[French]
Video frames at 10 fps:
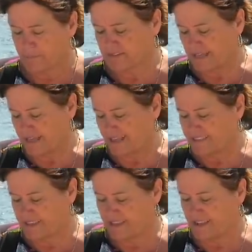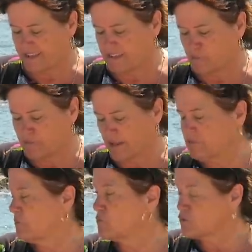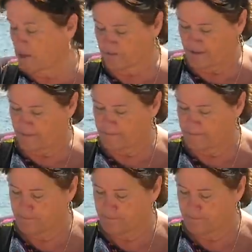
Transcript: Parce qu'elle elle est débutante depuis janvier.